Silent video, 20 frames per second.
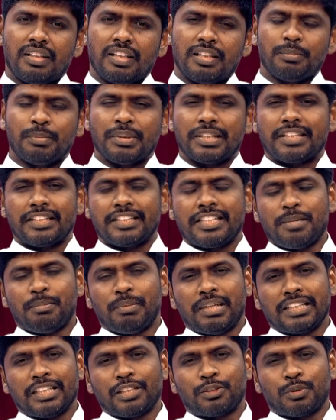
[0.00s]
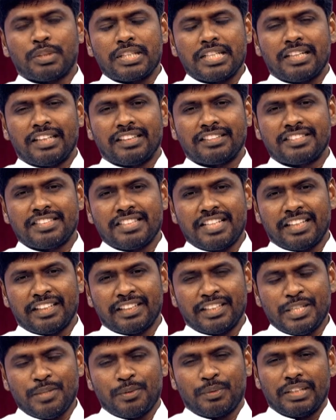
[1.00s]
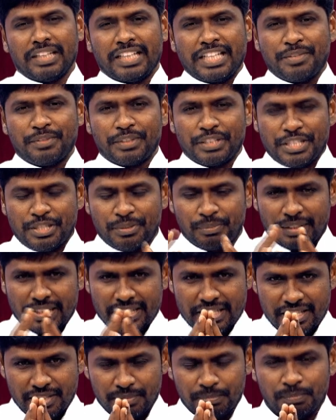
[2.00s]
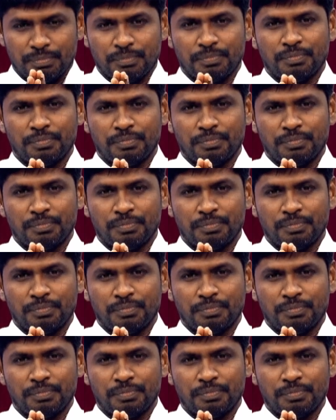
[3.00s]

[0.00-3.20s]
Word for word: அன்பிற்கினிய மாதா தொலைக்காட்சி நேயர்களே உங்கள் அனைவருக்கும் வணக்கம்